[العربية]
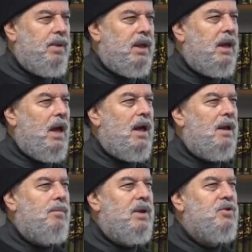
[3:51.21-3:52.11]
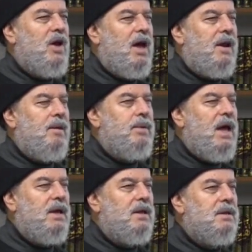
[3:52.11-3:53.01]
بقي أقل من شهر
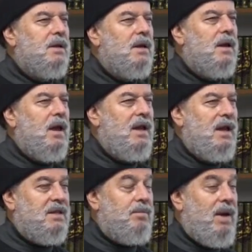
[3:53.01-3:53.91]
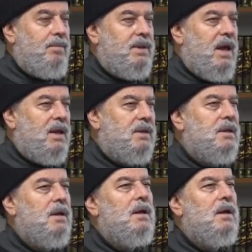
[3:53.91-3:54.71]
لبداية لاحتمال بداية